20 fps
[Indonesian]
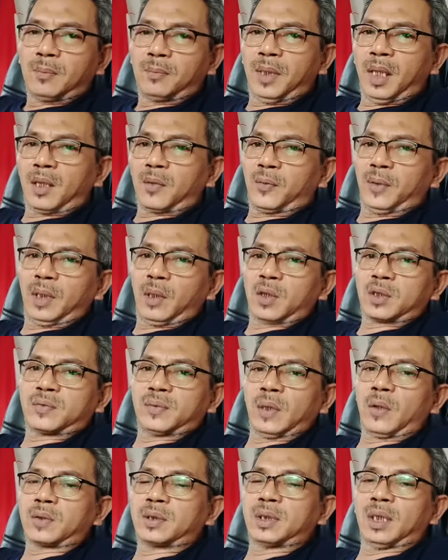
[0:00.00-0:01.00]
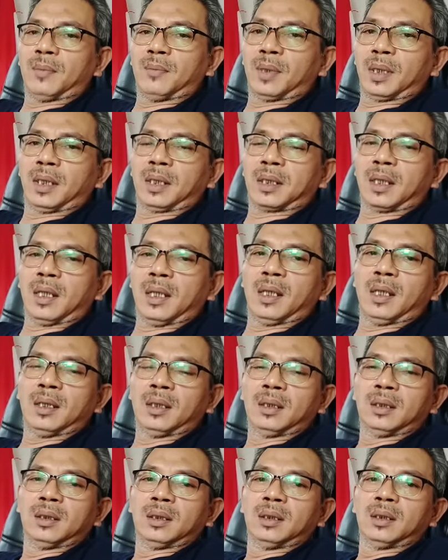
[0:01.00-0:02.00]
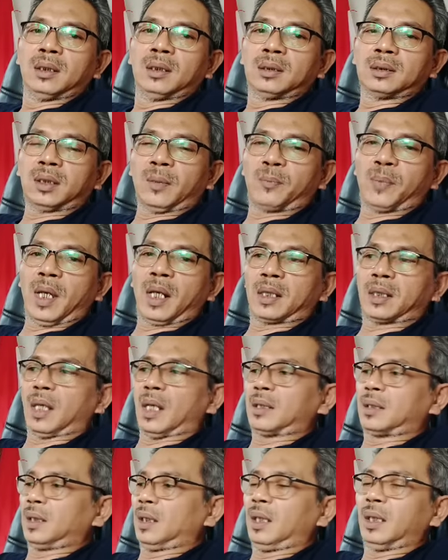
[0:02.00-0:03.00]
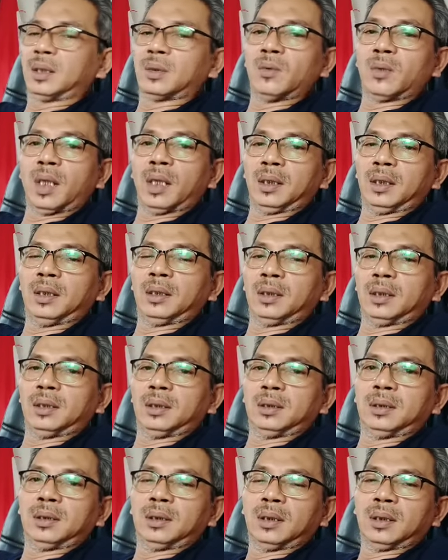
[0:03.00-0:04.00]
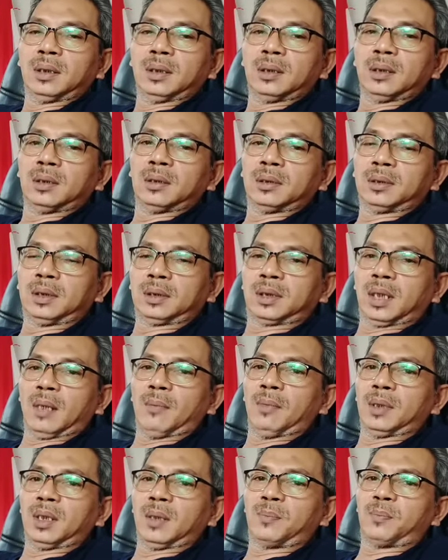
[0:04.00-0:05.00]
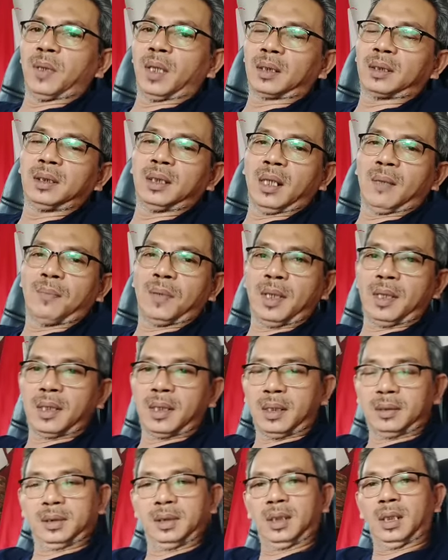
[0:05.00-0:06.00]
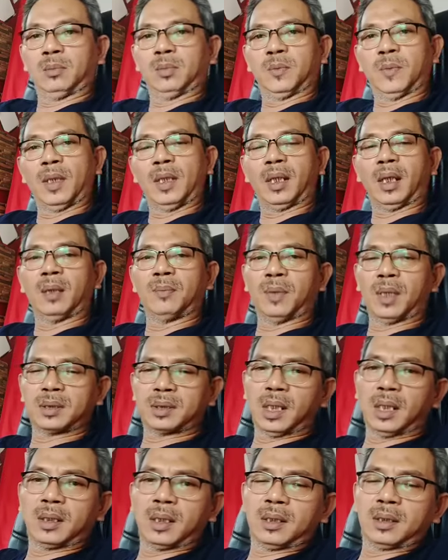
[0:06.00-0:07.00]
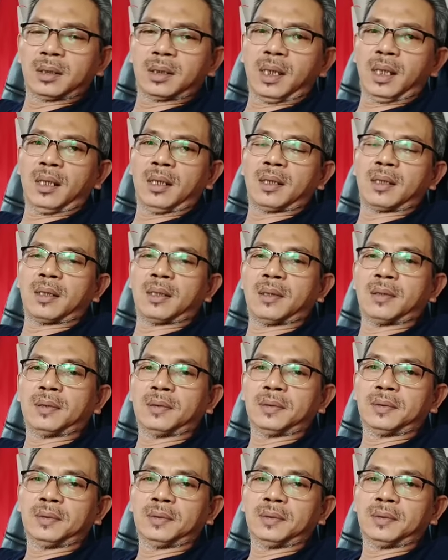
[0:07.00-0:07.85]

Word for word: Biar virus-virus yang mereka tebarkan di lingkungan ini tidak menyebar, tidak parah, tidak membahayakan bangsa dan negara.